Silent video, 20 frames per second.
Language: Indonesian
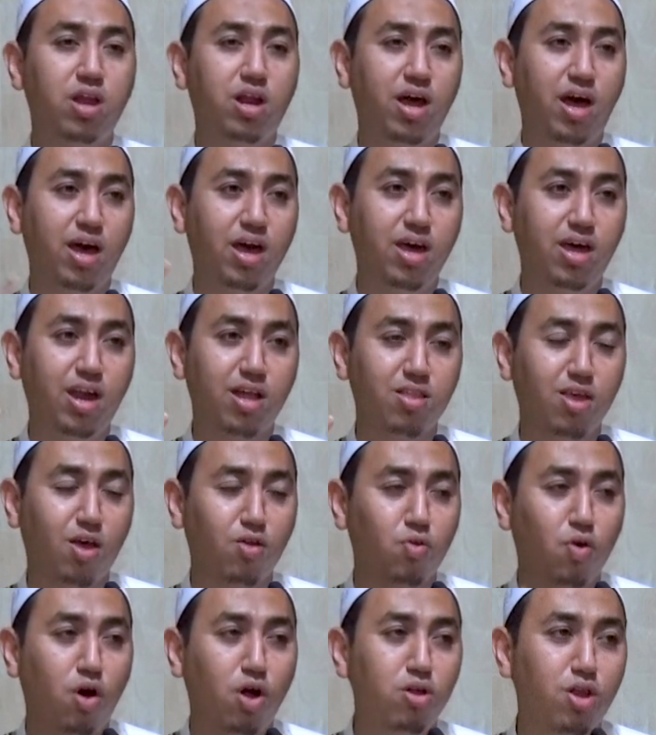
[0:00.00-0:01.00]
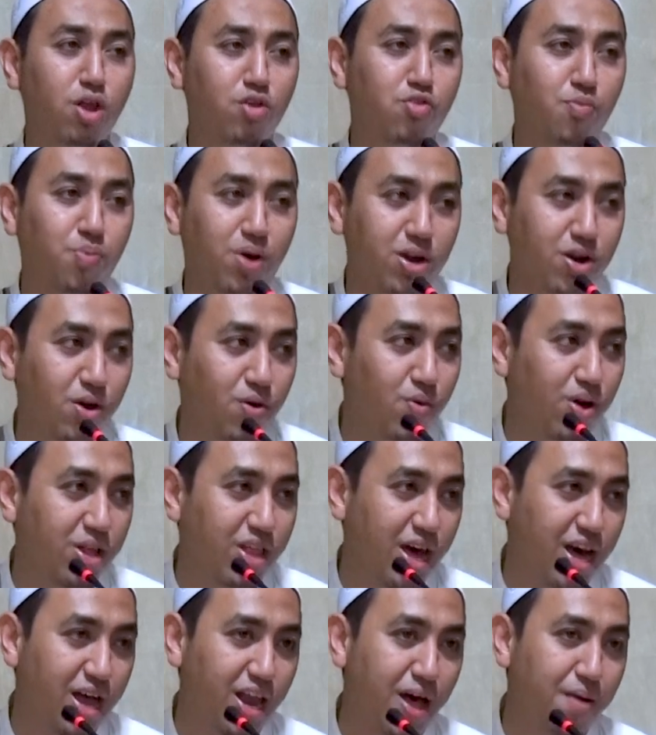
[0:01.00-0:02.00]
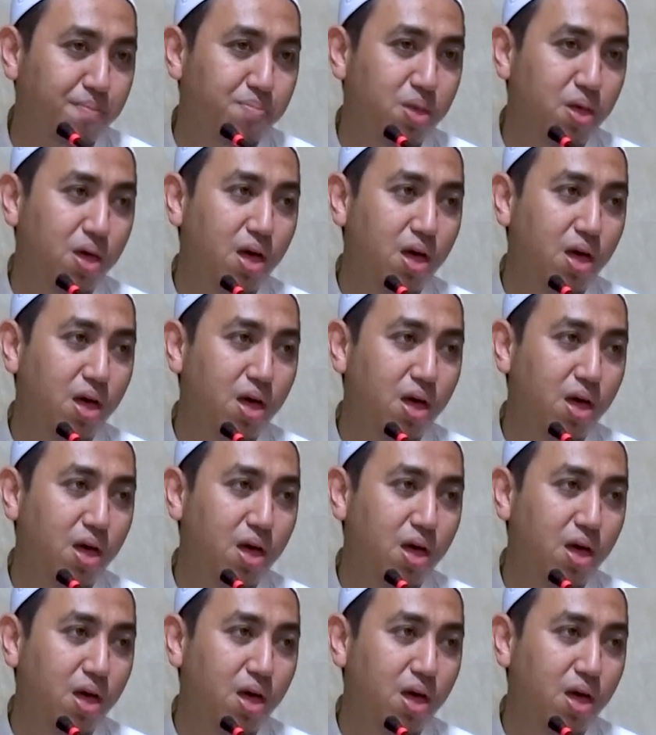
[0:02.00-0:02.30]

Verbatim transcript: dan akhirat yaitu Allah Subhanahu wa taala.